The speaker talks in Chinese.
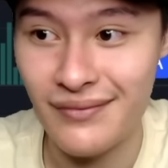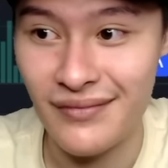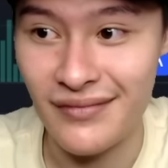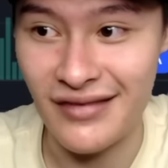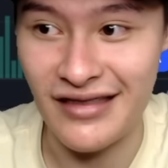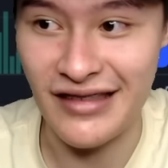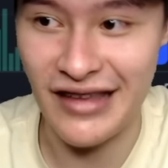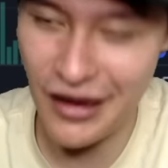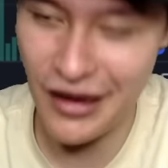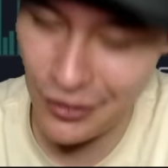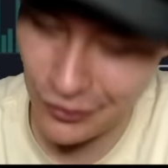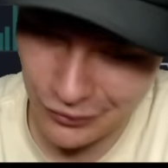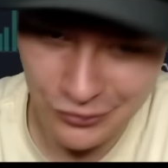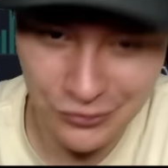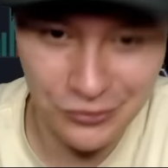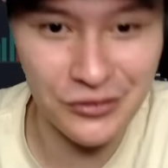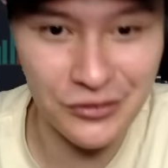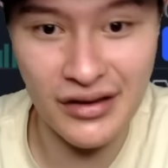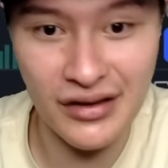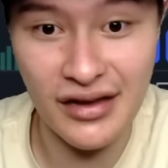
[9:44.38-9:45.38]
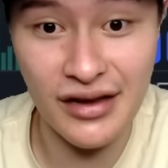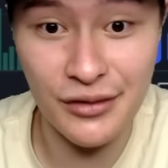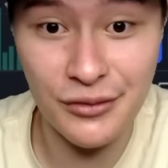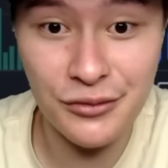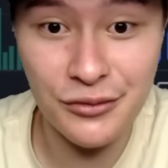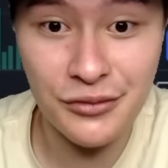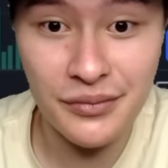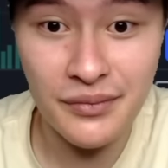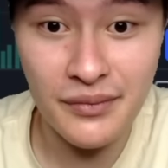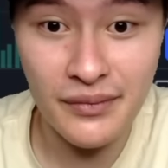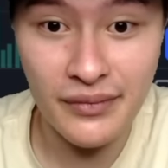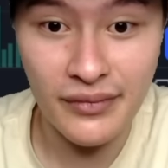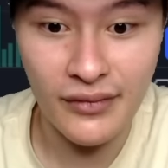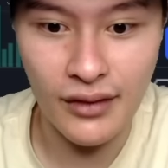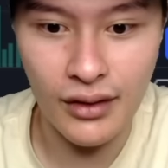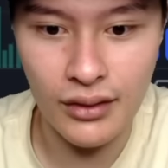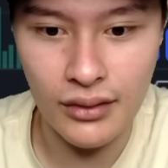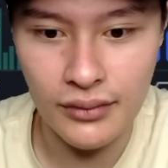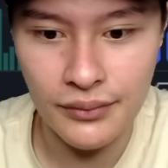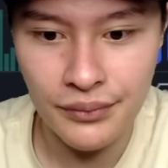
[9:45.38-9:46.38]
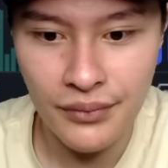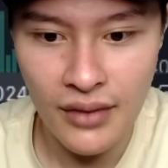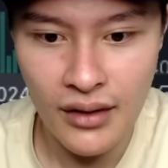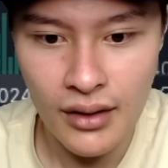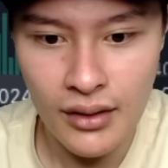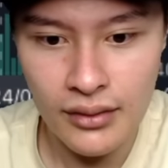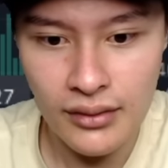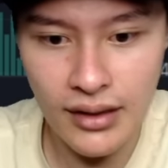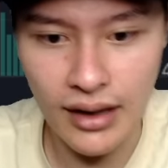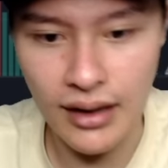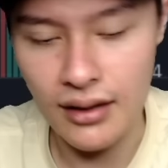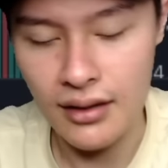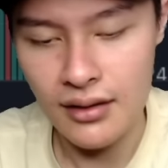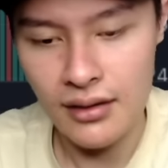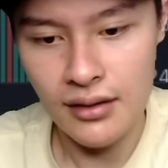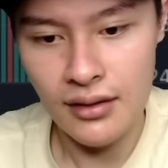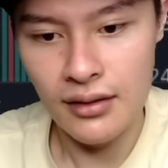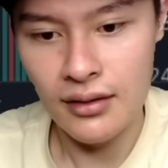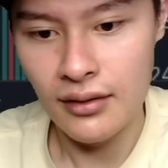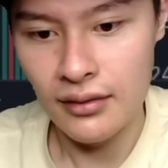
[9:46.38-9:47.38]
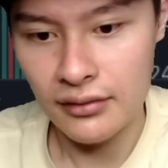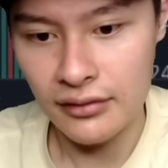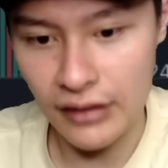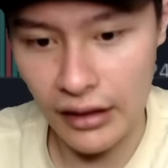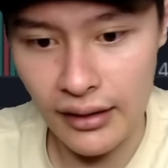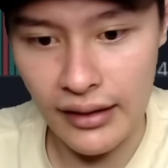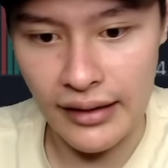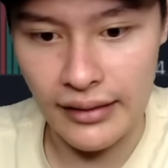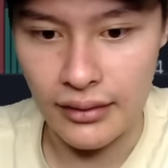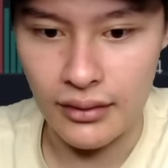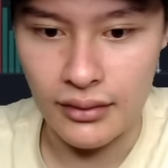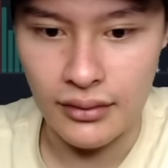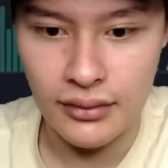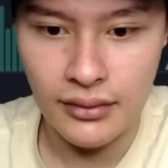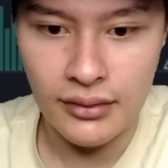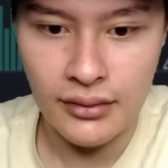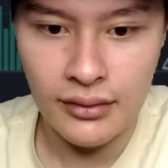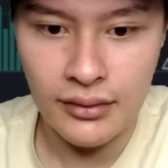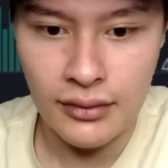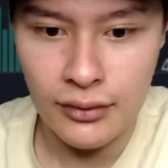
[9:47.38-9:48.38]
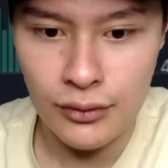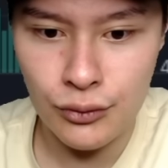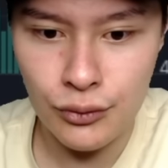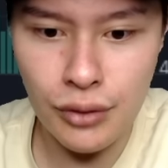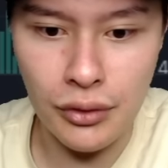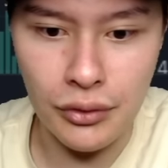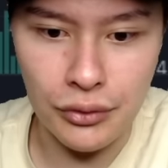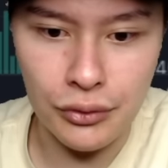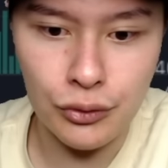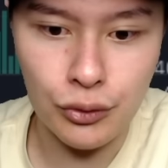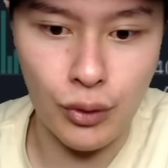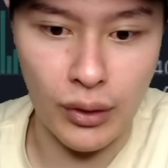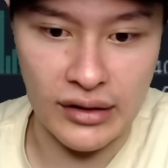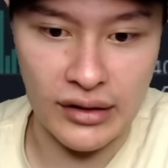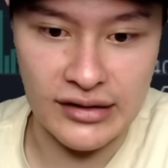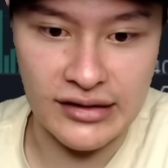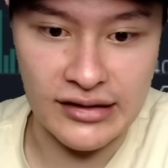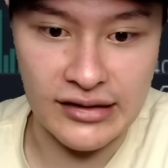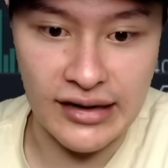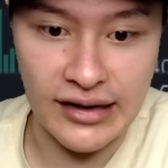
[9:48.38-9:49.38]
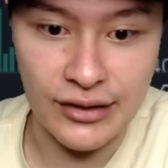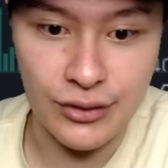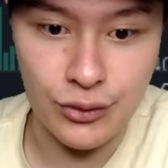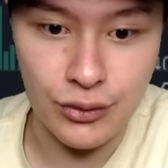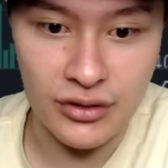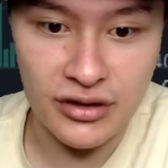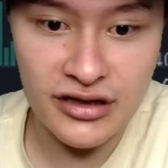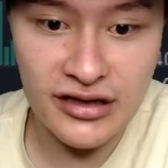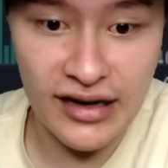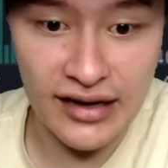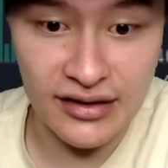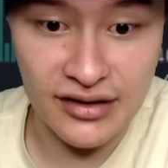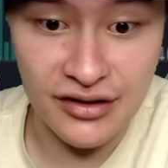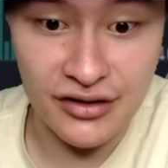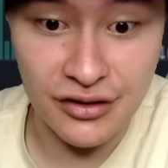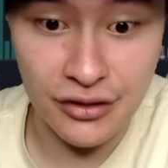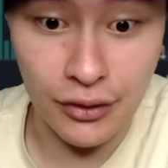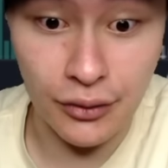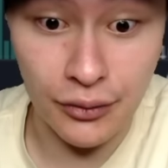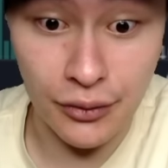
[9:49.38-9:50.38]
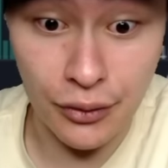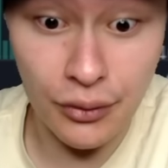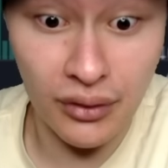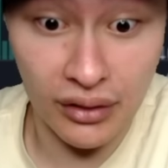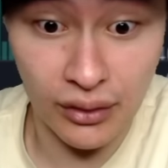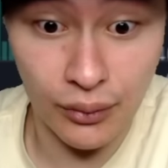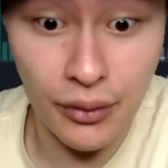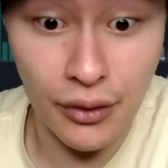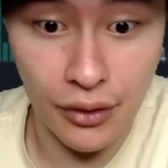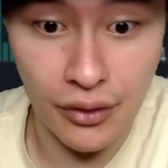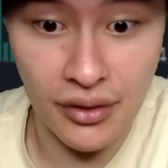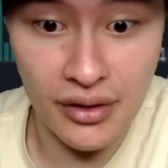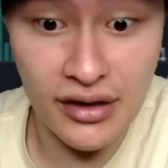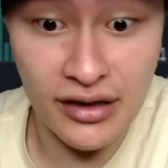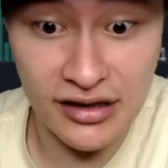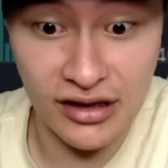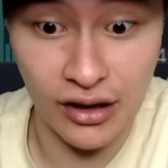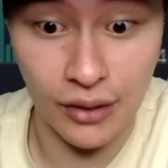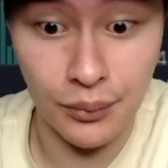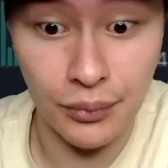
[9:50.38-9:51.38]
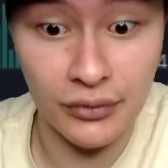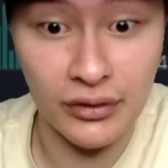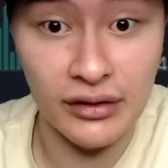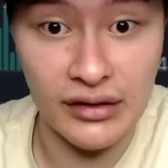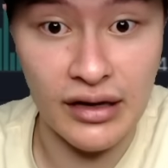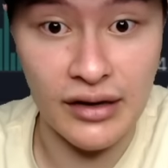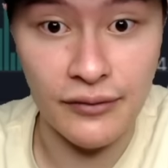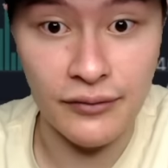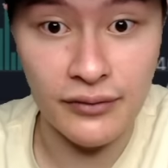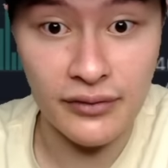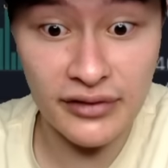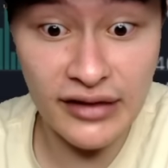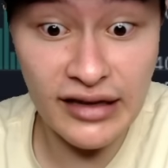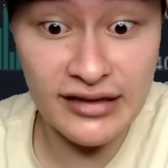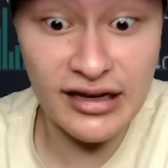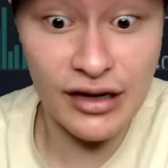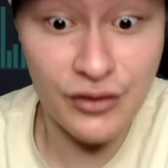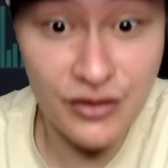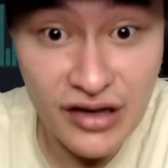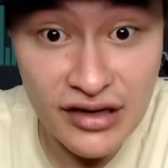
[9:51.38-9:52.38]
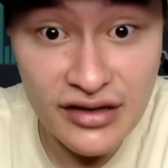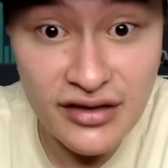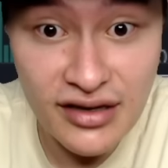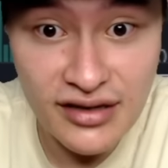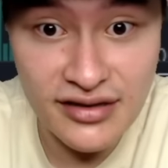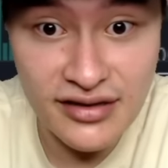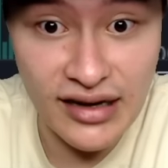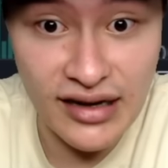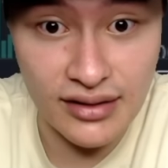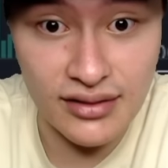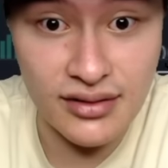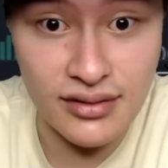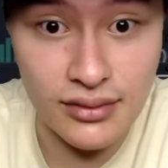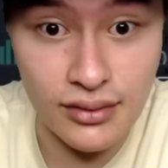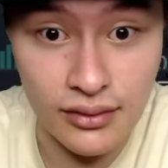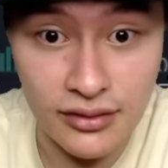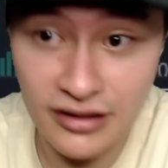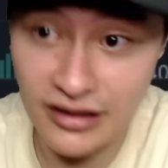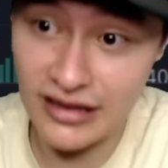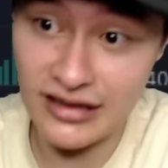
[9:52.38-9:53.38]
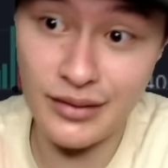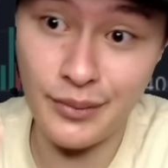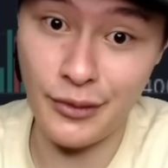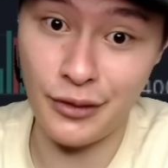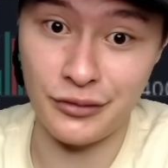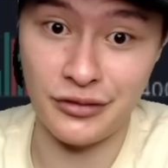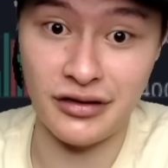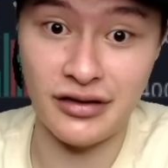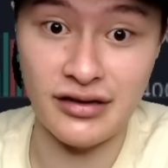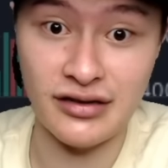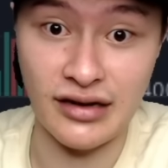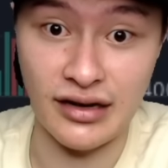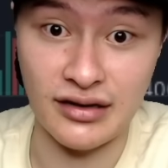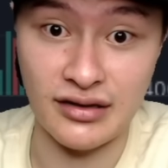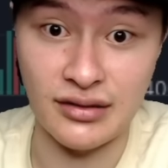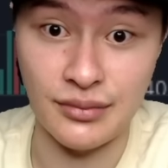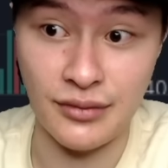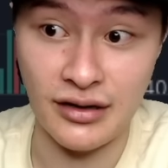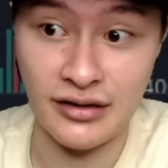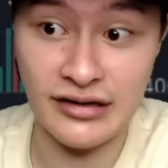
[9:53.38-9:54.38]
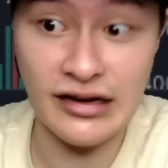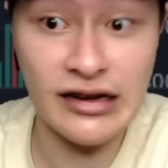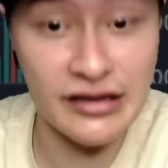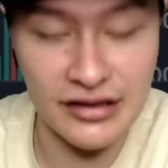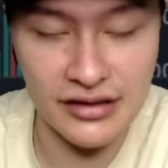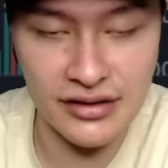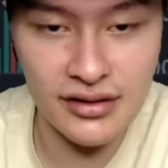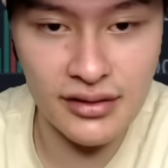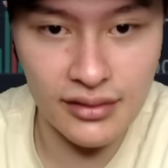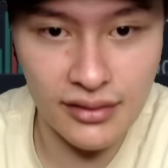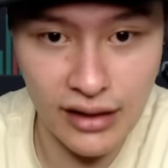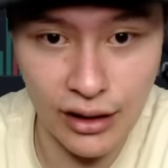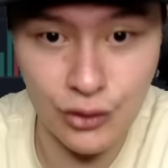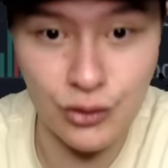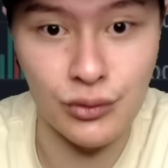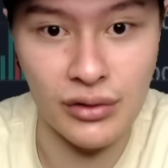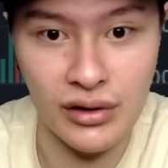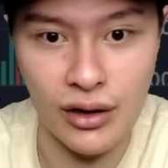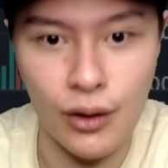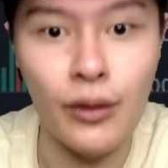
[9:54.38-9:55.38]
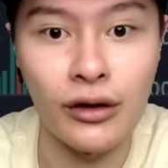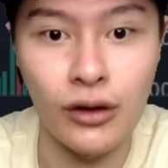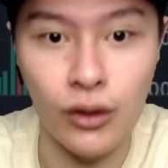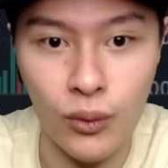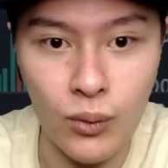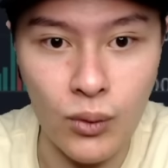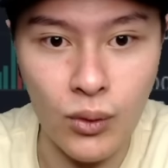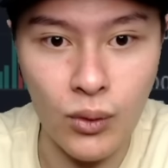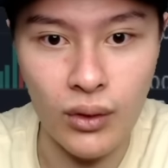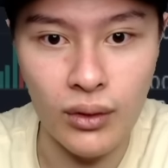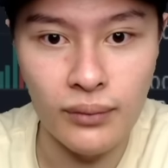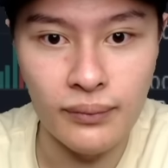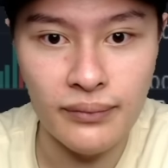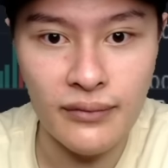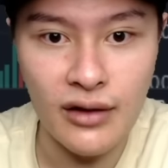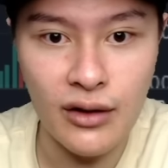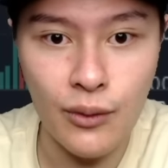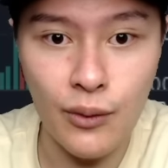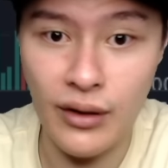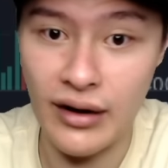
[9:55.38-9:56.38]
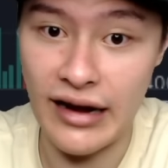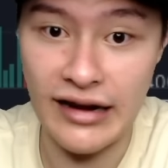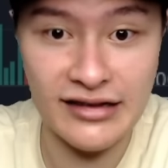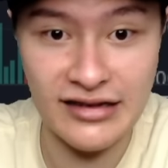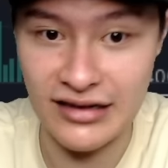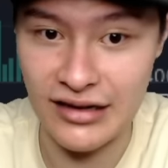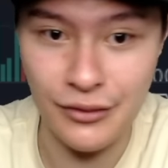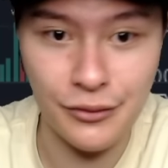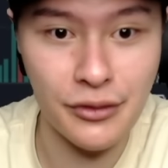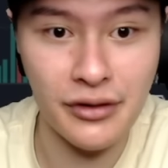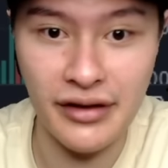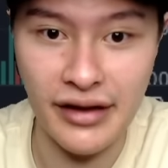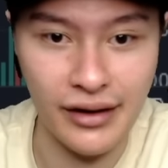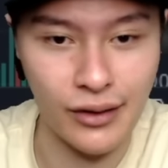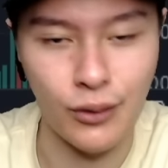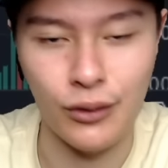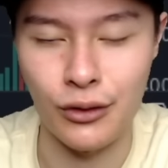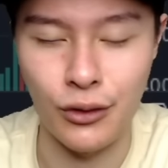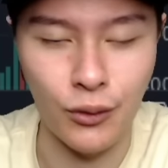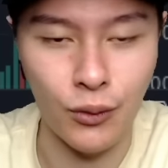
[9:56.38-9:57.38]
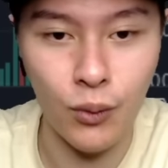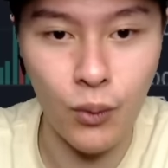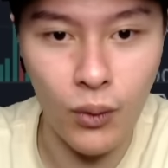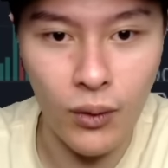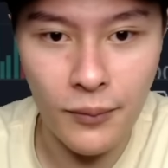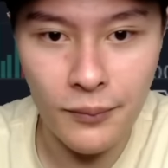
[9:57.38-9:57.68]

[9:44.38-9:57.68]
也有 GETH 啊。那当然呢。对于短期来说，上市之后有可能会有一小波的跌幅，但是要真正上市哦，现在是没有真正上市嘛，现在只是告诉你会通过，未来几个月内会通过。